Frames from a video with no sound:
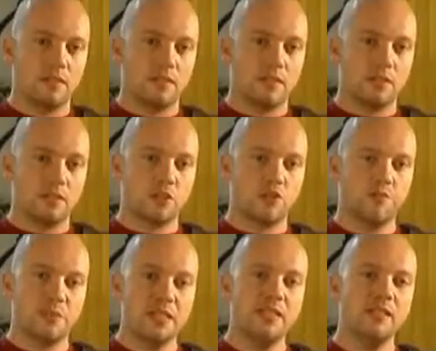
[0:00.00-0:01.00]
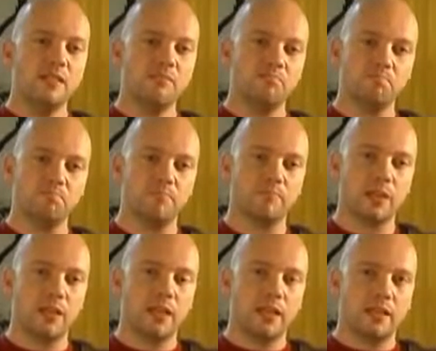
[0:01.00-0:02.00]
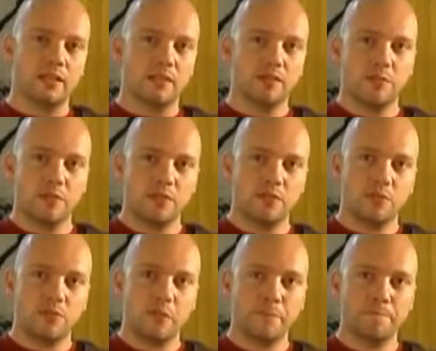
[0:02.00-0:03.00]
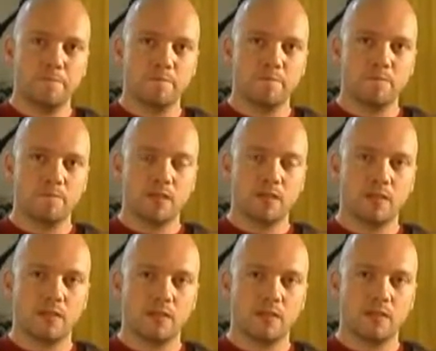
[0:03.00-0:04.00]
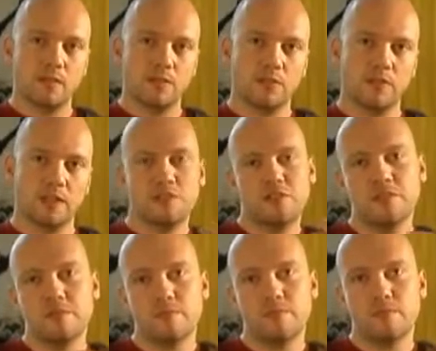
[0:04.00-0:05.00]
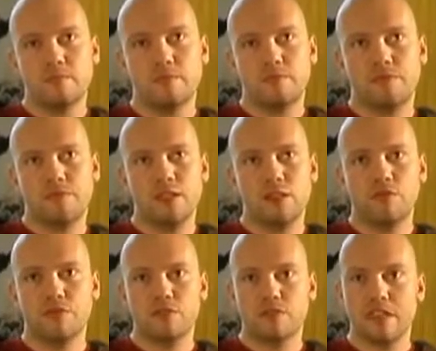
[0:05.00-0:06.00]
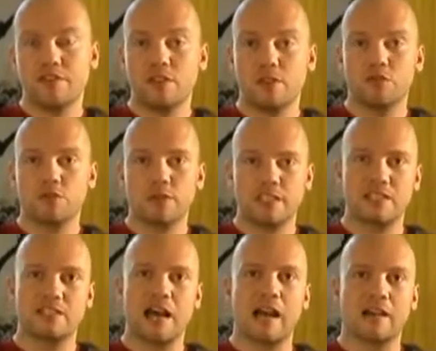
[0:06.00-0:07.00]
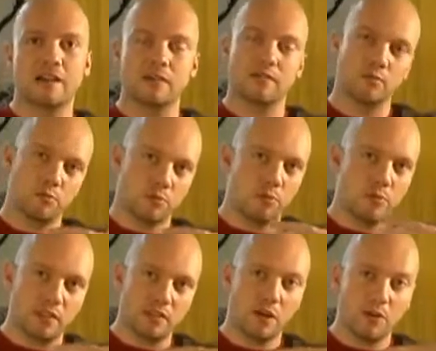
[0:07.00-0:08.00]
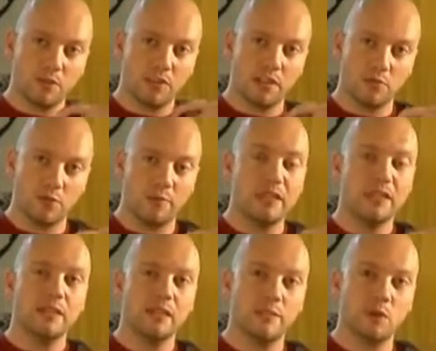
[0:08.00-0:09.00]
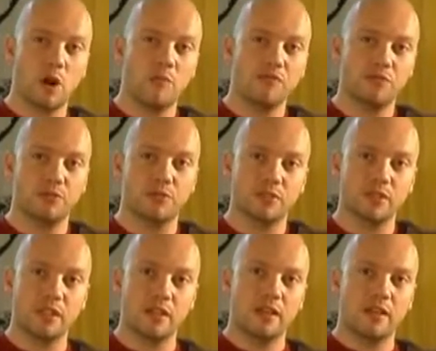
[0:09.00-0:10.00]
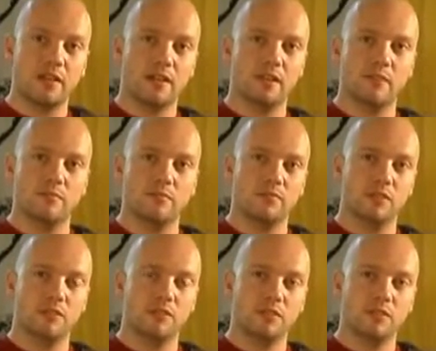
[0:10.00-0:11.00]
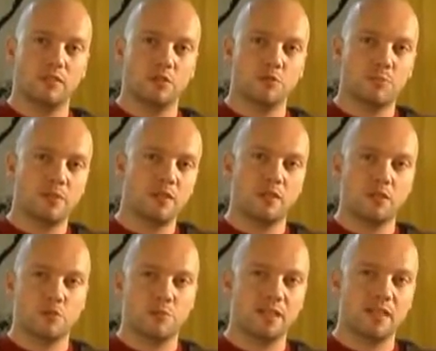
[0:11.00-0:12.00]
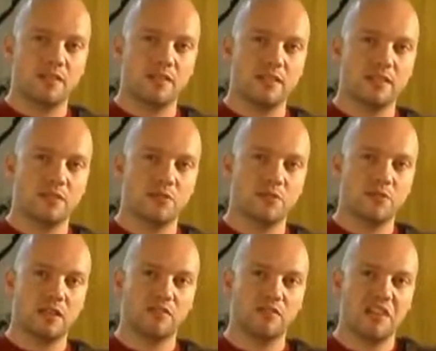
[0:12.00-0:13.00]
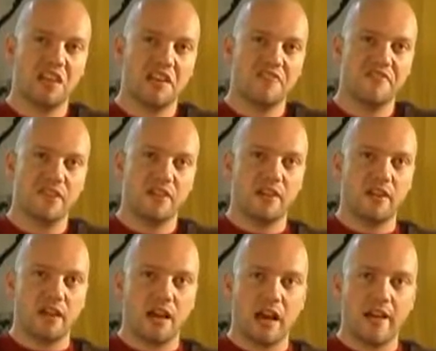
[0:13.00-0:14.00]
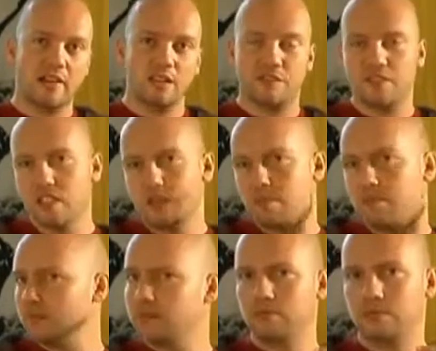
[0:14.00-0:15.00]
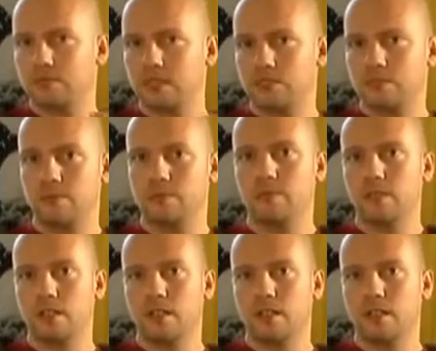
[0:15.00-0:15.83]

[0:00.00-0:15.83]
Also das Spiel, hm. das ist für mich so eine, also ich, weil ich finde, viel läuft, sehr viel läuft über die Gedanken, über Genauigkeit, über Bilder im Kopf und ähm, ich finde, das Spiel, das Spiel an sich ist sozusagen wie ein eigener Film, der so im